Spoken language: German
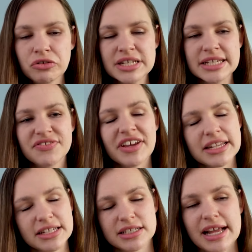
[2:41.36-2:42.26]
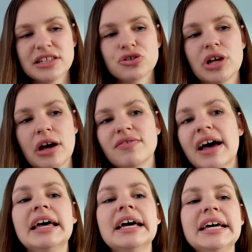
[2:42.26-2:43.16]
Und das ist ganz wichtig, sich das anzuschauen,
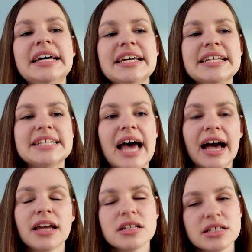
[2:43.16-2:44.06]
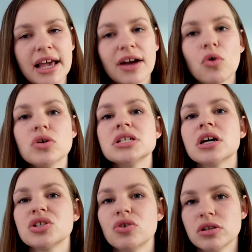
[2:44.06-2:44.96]
weil darin eine sehr
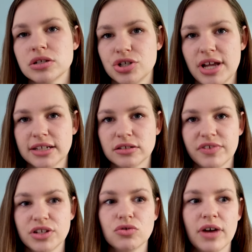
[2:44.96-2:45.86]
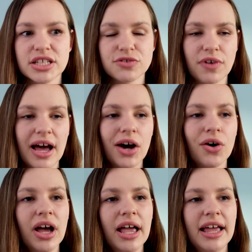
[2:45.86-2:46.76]
große Ressource steckt. Und wenn du als
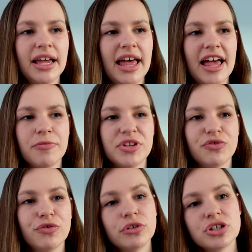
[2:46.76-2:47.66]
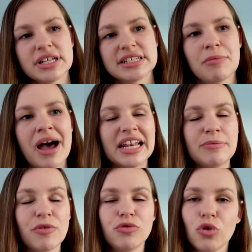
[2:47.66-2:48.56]
Frau ähm, dir wünschst, dass dein
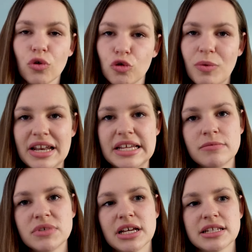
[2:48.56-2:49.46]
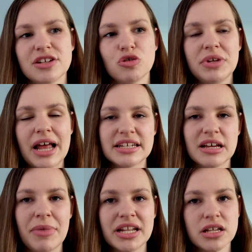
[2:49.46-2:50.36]
Partner mehr Führung übernimmt, dass er dominant
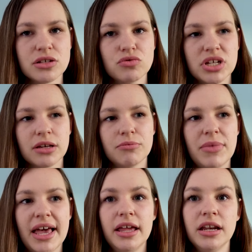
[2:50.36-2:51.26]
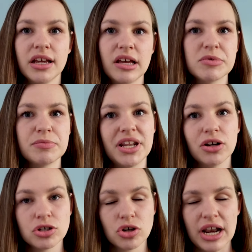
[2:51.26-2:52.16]
am Bett ist, dass du dich mehr hingibst, mehr die
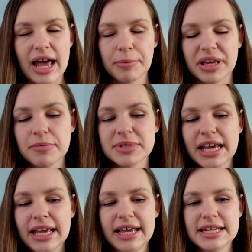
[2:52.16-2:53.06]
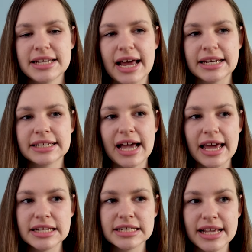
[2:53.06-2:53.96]
Kontrolle abgibst, dann
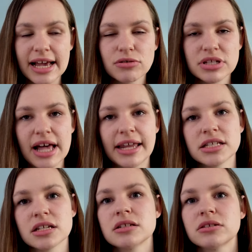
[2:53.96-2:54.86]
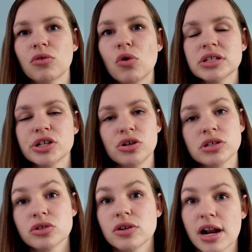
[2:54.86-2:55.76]
kann es sehr gut sein, dass das ein großer
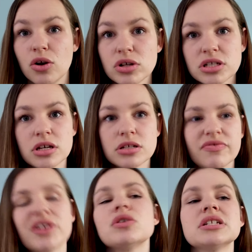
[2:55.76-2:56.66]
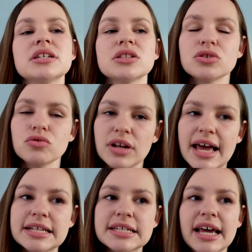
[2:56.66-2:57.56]
Schlüssel zu deiner Lust ist und wenn du das nicht
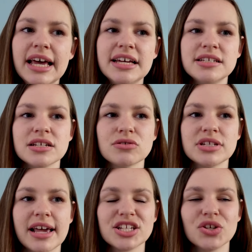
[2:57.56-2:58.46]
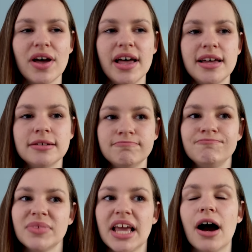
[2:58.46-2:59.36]
zulässt, dass du sexuell
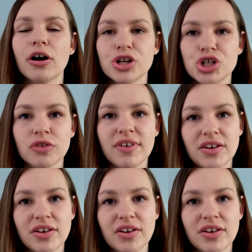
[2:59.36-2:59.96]
ja auch ein Stück